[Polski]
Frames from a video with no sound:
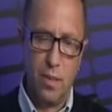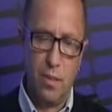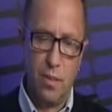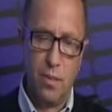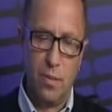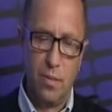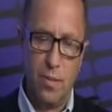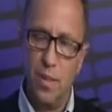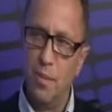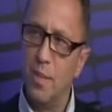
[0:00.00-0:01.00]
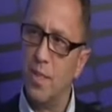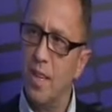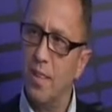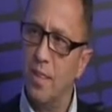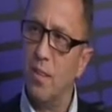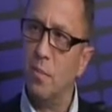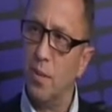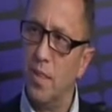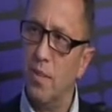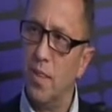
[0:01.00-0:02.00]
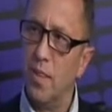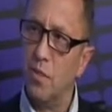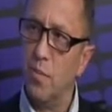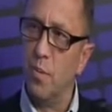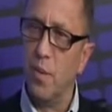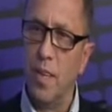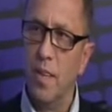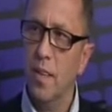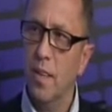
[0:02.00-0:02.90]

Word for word: no, nieobliczalny. On potrafi grać w piłkę.